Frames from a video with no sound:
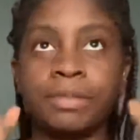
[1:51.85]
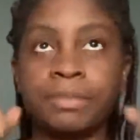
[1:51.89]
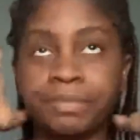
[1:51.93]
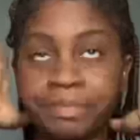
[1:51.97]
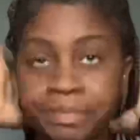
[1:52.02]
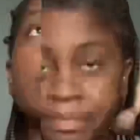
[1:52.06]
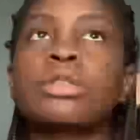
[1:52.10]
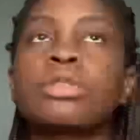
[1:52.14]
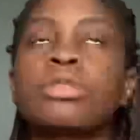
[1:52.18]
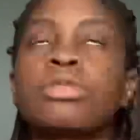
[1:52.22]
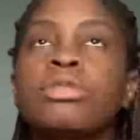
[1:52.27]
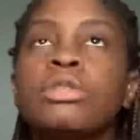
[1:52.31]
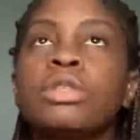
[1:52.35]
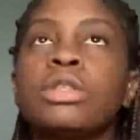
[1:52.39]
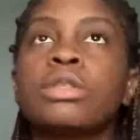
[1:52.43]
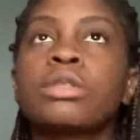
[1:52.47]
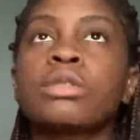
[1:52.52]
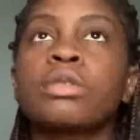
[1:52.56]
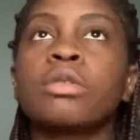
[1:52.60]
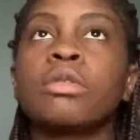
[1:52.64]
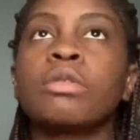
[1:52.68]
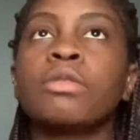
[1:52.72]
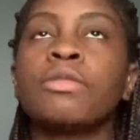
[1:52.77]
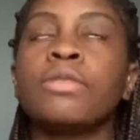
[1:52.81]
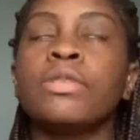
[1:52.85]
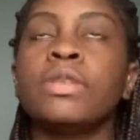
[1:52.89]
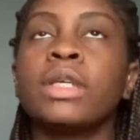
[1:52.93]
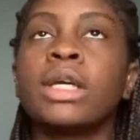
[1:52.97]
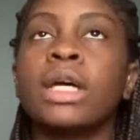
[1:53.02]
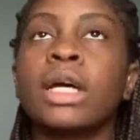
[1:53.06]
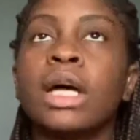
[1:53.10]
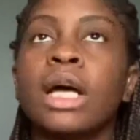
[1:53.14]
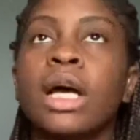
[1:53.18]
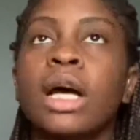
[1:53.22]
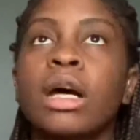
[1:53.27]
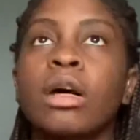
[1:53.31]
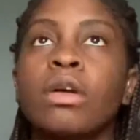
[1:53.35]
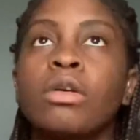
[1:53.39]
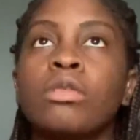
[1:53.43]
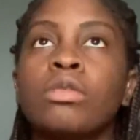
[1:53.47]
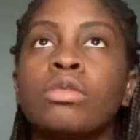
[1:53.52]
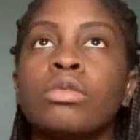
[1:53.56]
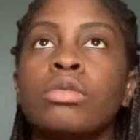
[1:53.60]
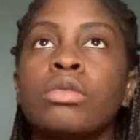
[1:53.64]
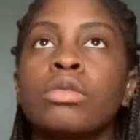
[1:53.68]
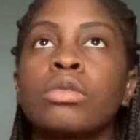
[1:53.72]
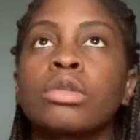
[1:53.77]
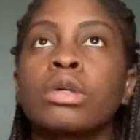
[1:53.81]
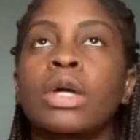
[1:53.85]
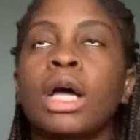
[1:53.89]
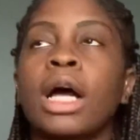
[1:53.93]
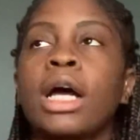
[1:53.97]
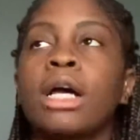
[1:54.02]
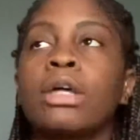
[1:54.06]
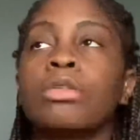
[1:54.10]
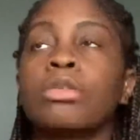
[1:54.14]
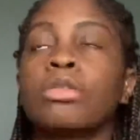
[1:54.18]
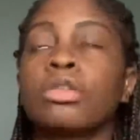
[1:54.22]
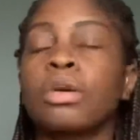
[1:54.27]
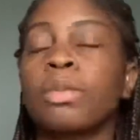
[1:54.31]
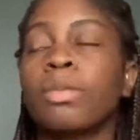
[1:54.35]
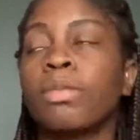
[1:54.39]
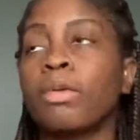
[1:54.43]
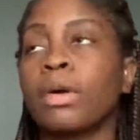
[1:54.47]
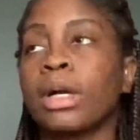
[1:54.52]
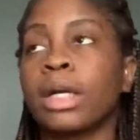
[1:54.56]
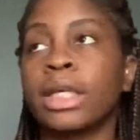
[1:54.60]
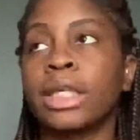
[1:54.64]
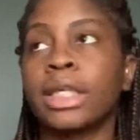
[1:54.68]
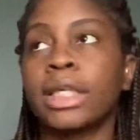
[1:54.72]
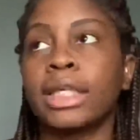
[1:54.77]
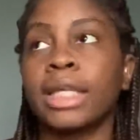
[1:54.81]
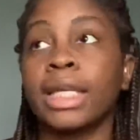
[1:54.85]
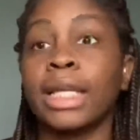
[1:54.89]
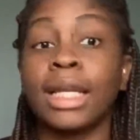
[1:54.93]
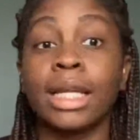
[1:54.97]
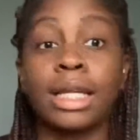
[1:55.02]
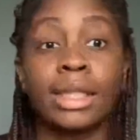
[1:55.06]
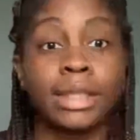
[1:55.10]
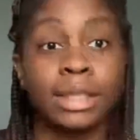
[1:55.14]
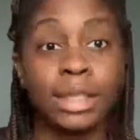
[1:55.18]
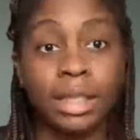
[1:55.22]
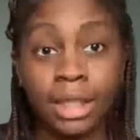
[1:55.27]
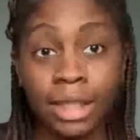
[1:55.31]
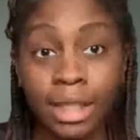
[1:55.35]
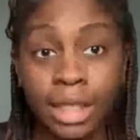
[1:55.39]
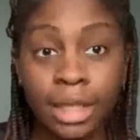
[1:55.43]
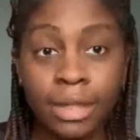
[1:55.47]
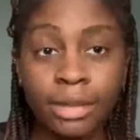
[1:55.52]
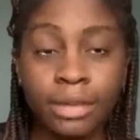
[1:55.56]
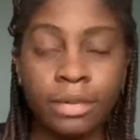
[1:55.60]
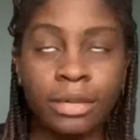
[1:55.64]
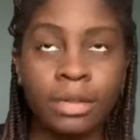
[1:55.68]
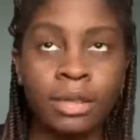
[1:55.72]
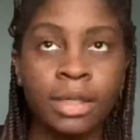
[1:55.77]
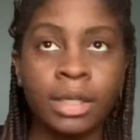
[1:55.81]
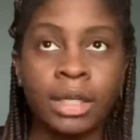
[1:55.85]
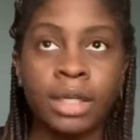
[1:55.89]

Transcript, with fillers: Ensuite, on vient au à un autre point qui est l'Internet.